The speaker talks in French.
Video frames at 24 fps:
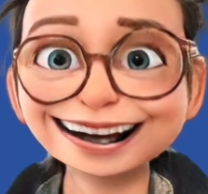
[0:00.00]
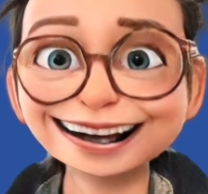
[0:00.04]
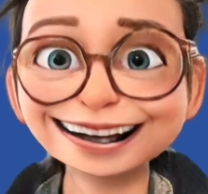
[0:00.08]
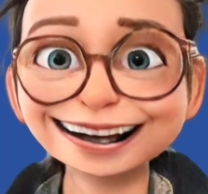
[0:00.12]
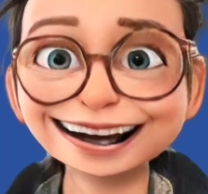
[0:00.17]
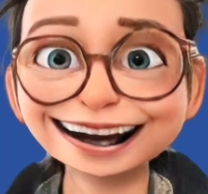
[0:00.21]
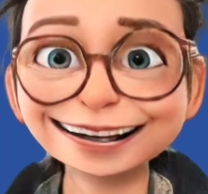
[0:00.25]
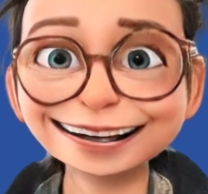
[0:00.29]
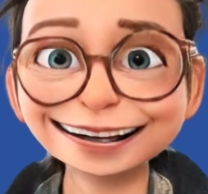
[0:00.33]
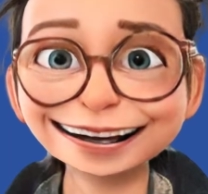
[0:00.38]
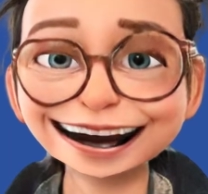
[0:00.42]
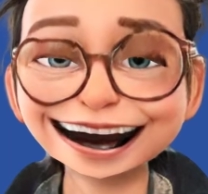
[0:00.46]

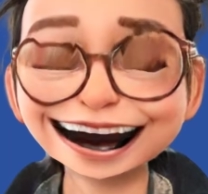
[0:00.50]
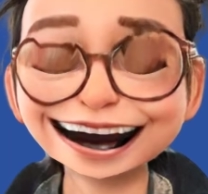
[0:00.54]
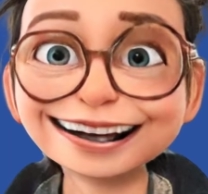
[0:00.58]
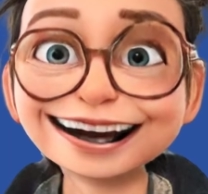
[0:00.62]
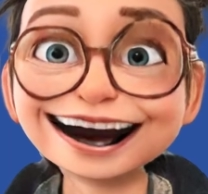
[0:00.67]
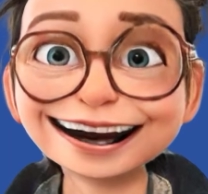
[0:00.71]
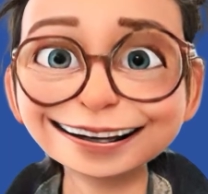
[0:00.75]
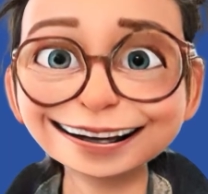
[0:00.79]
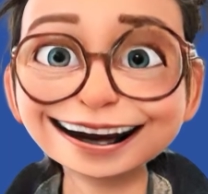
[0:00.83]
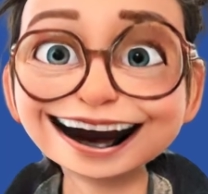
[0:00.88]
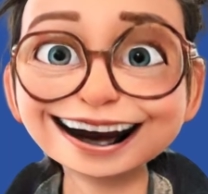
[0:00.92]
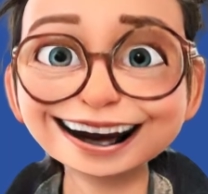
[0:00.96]
Il,
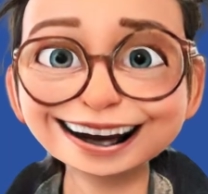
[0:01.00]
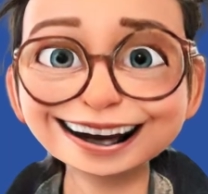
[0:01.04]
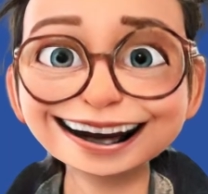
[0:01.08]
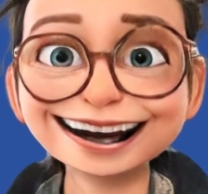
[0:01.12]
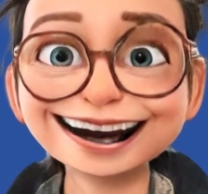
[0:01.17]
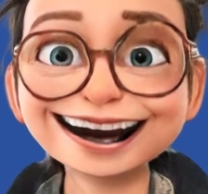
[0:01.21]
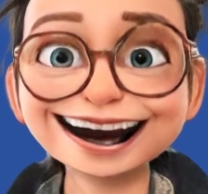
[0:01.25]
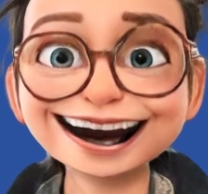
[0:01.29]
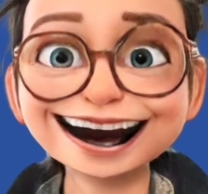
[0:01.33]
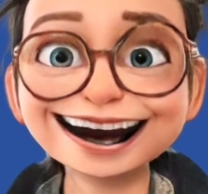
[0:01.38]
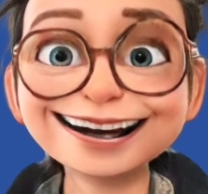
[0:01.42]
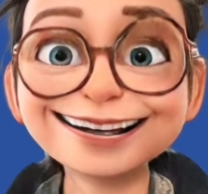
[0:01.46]
habite
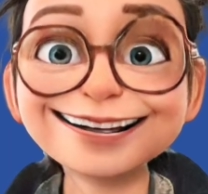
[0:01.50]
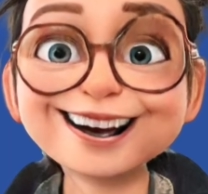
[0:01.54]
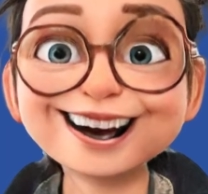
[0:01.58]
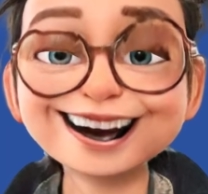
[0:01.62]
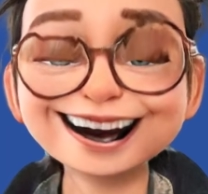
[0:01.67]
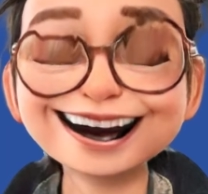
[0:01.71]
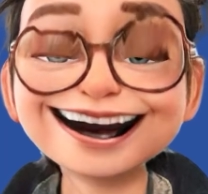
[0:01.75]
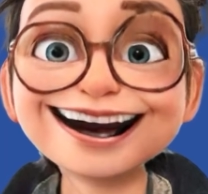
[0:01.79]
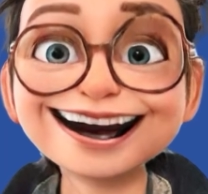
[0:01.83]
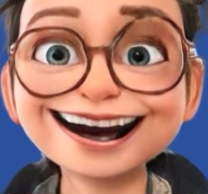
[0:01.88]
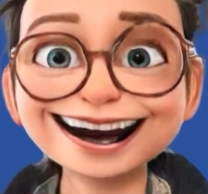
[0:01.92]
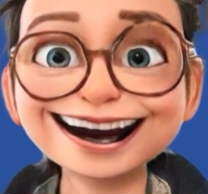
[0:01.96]
à
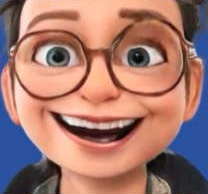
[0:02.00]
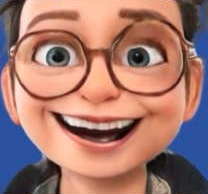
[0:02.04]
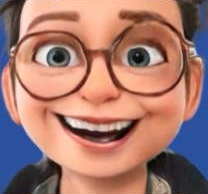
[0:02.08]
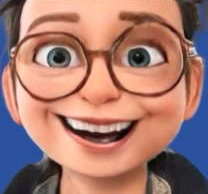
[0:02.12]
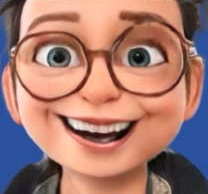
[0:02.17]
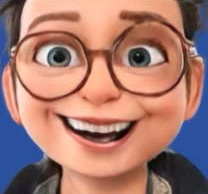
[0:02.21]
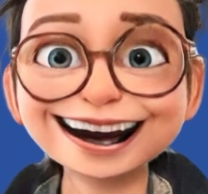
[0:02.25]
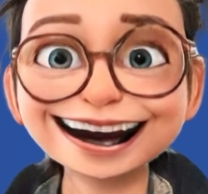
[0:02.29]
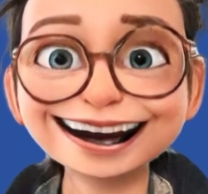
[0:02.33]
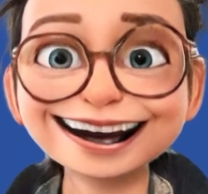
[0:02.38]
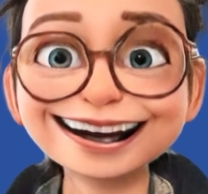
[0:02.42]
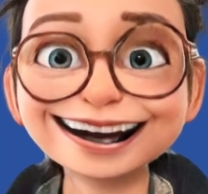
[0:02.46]
l'Élysée qui
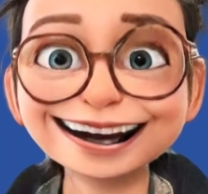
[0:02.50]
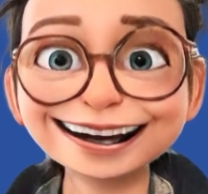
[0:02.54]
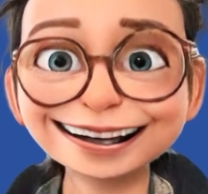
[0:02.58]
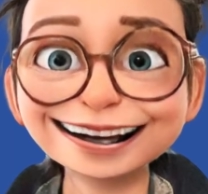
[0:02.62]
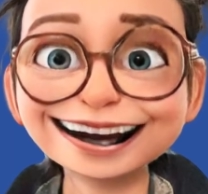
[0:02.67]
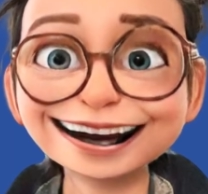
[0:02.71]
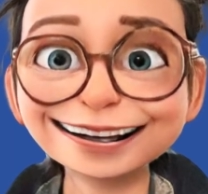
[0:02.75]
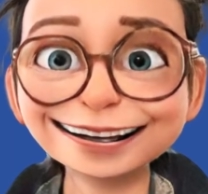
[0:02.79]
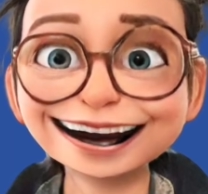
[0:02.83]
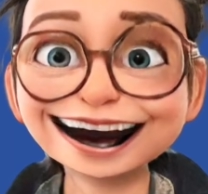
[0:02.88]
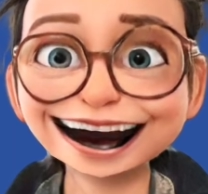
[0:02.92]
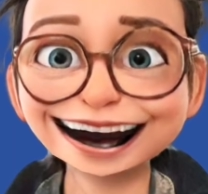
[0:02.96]
se trouve
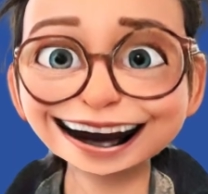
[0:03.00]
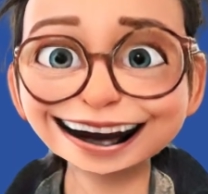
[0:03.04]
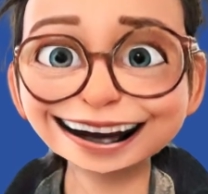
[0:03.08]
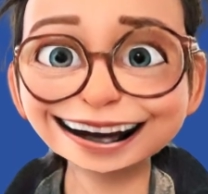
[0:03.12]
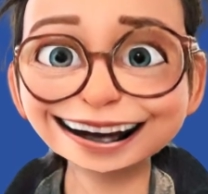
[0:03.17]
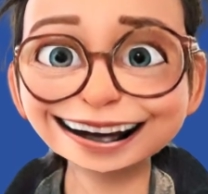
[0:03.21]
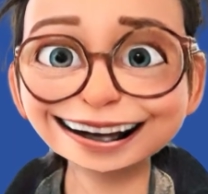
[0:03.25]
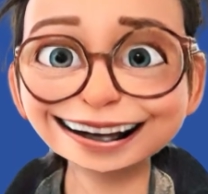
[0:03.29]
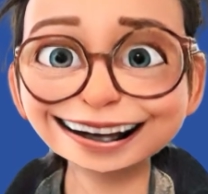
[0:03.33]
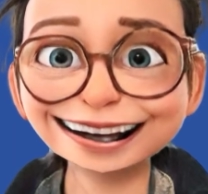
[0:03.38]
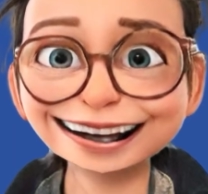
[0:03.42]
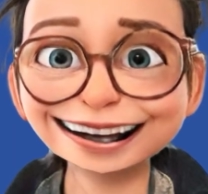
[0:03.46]
à
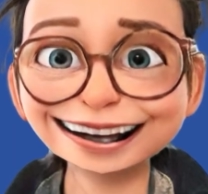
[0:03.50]
Paris.